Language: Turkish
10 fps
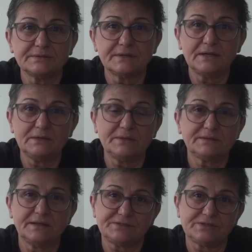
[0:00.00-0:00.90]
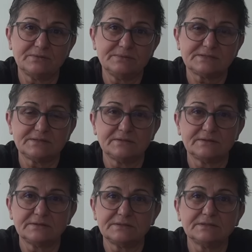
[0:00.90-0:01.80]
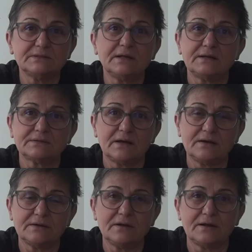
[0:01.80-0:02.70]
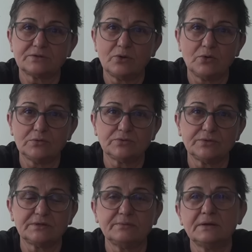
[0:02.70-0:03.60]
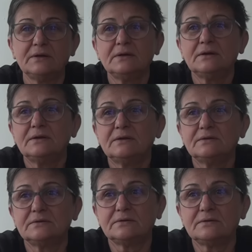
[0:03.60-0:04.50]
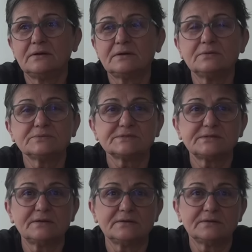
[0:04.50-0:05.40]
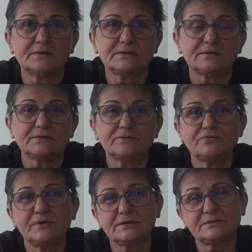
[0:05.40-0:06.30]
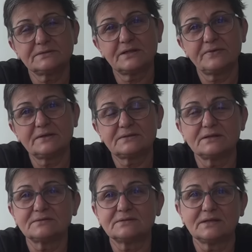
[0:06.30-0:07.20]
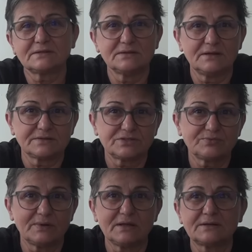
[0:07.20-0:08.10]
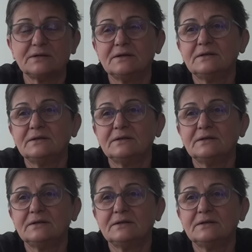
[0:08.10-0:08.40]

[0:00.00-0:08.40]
E, elbet geçtiğimiz yıllarda, aylarda olduğu gibi aramızda ufak tefek tatlı tatlı atışmalar,